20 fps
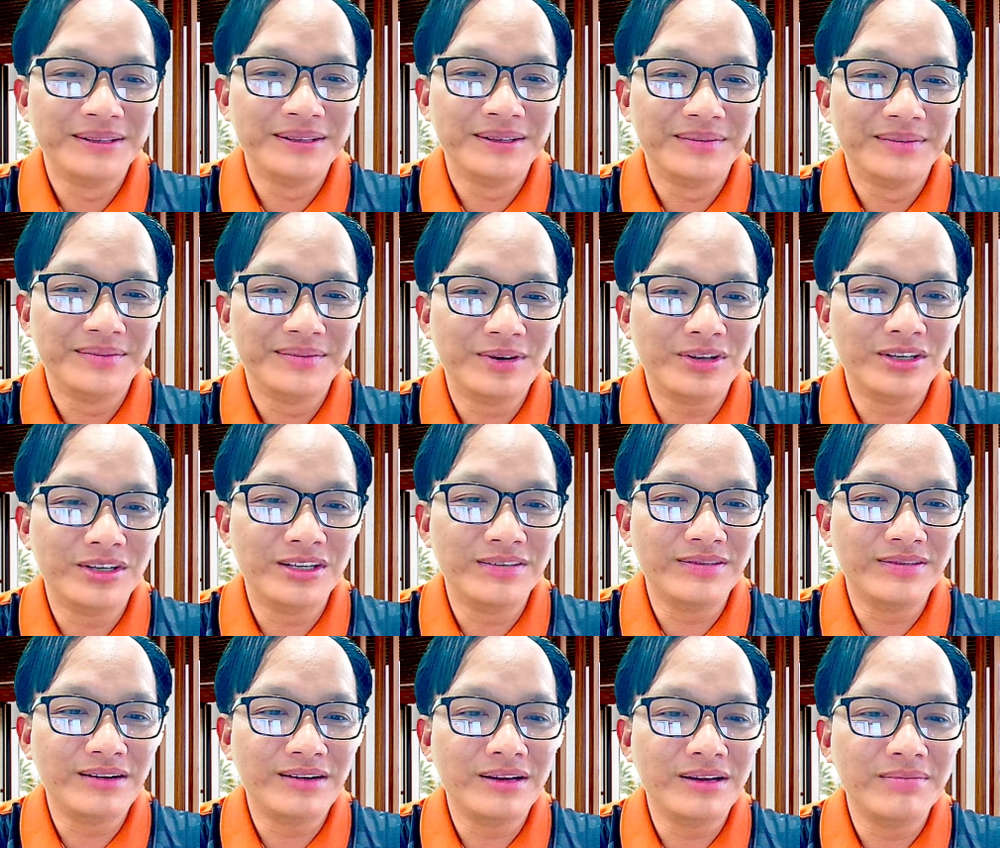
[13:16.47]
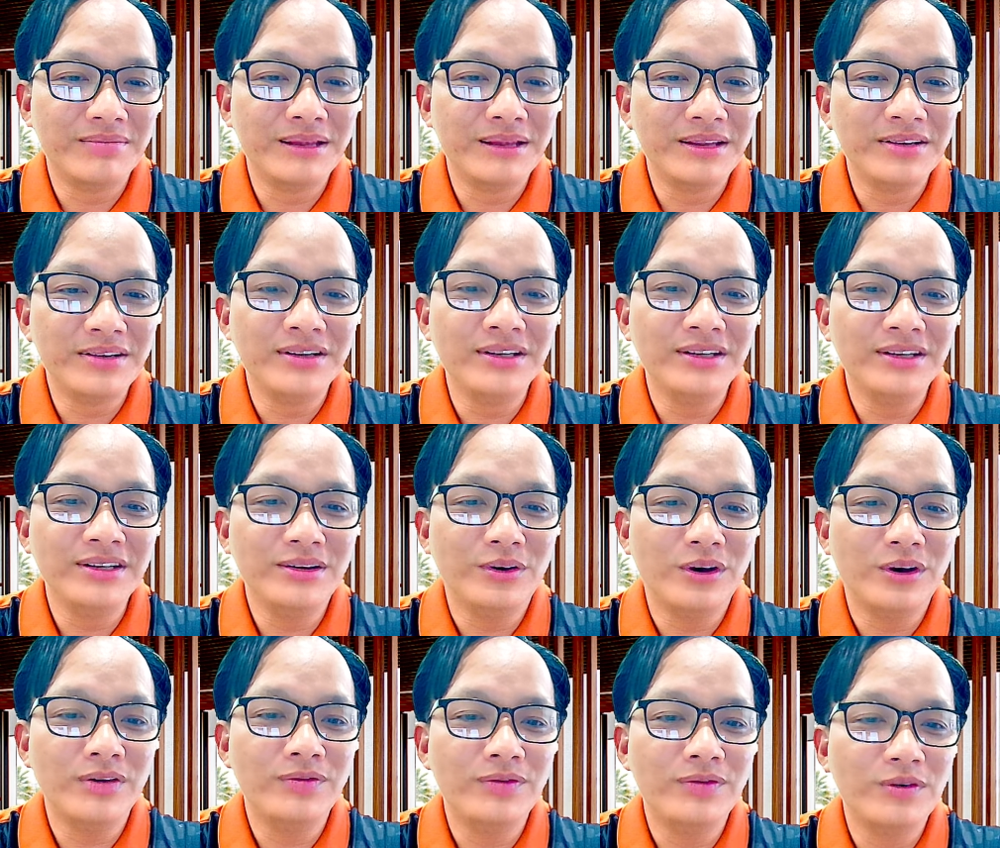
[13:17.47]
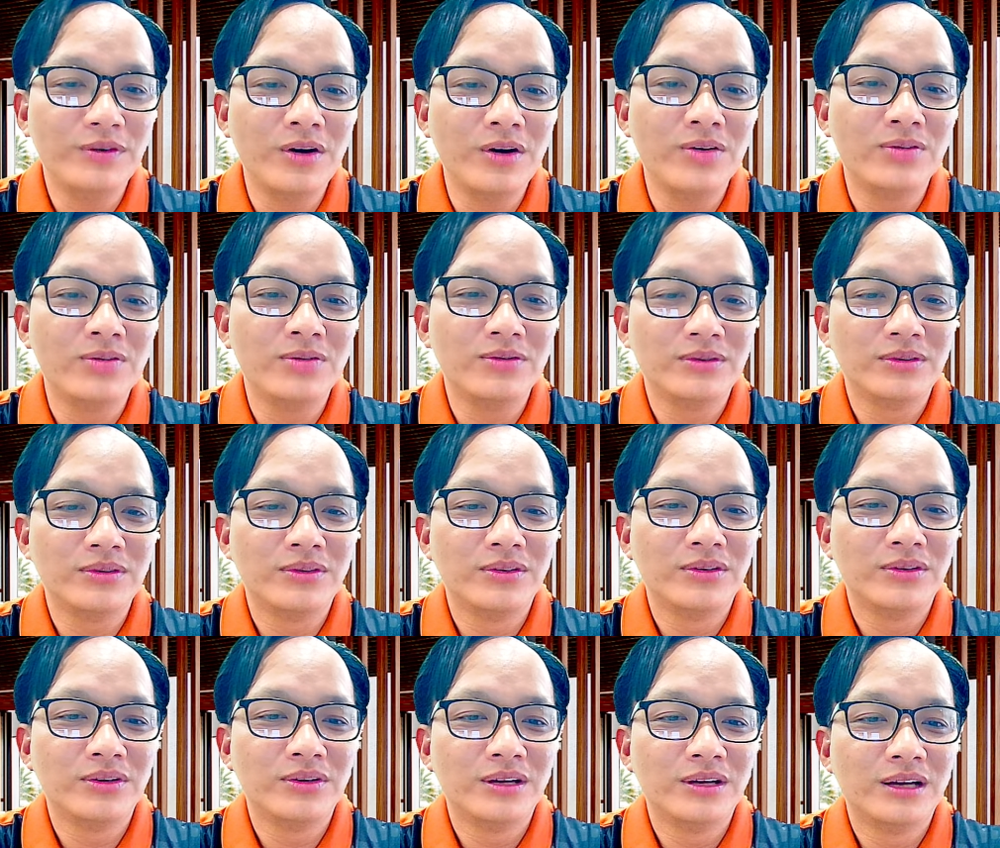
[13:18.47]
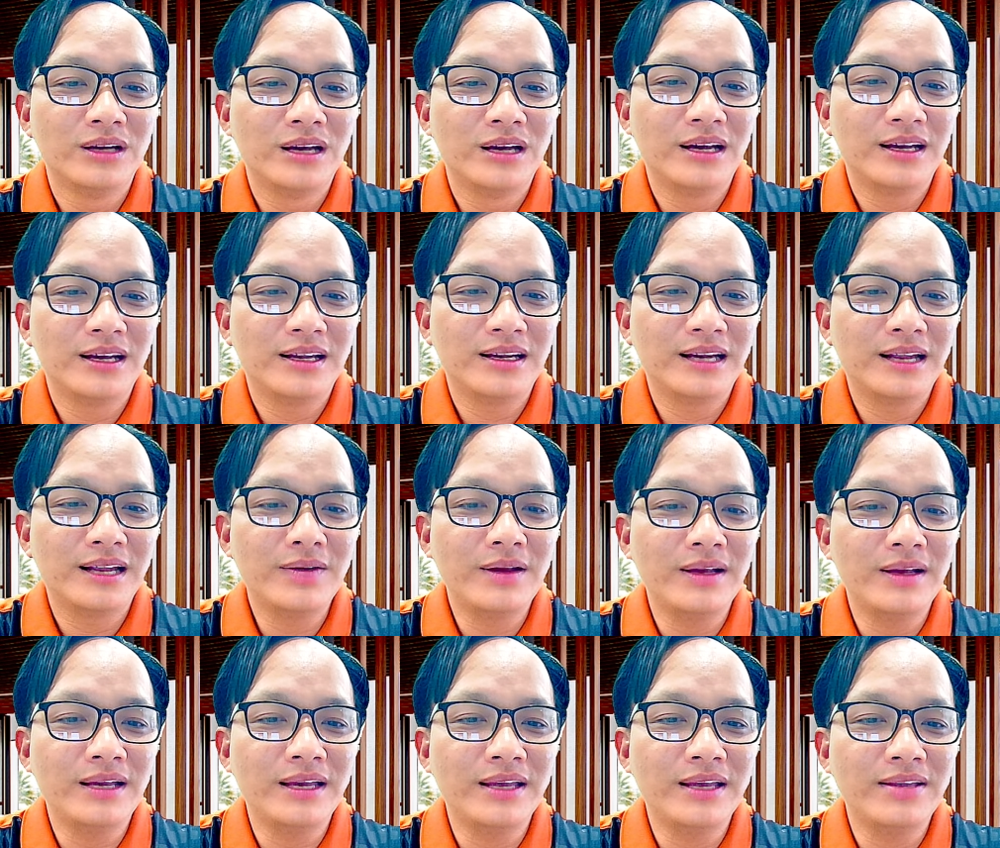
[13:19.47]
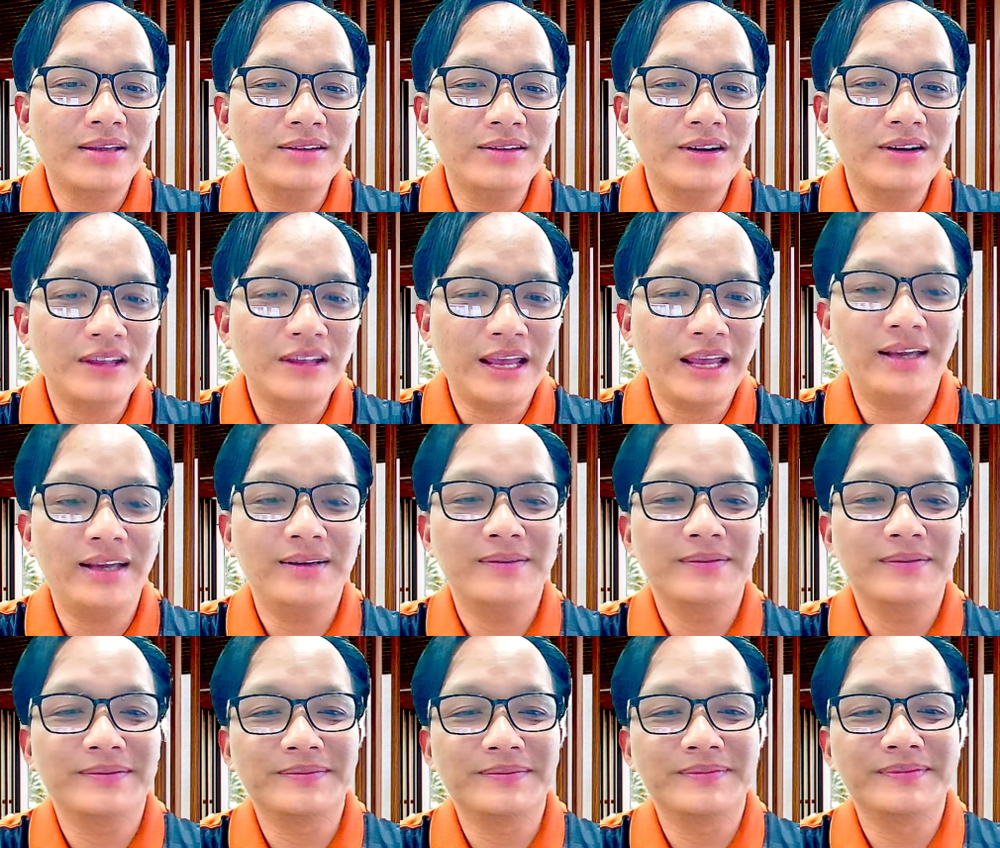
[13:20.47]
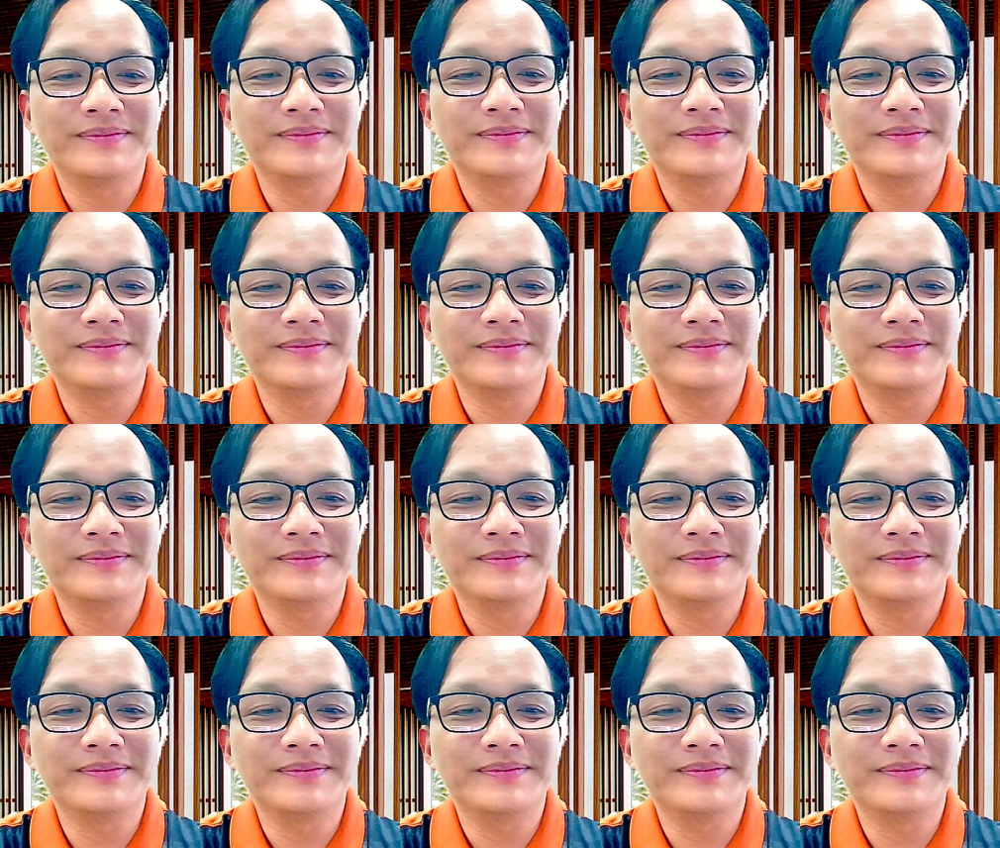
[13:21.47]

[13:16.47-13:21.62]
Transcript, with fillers: mọi người vào link bên dưới hủy follow à, nếu đăng ký trước đó nhé ừ.